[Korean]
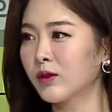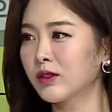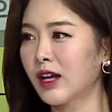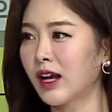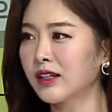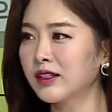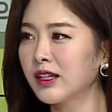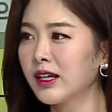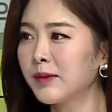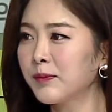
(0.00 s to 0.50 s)

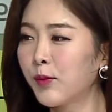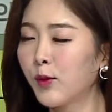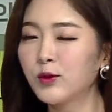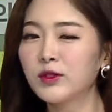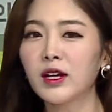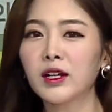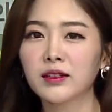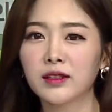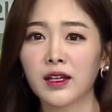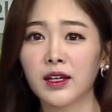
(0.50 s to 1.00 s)
자세한
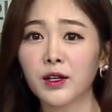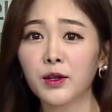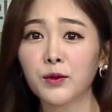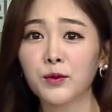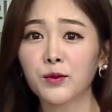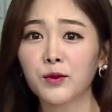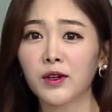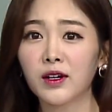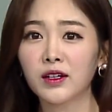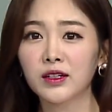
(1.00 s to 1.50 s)
보장
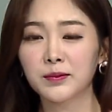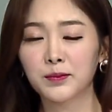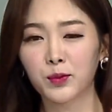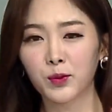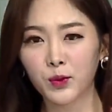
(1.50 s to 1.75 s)
내역과 그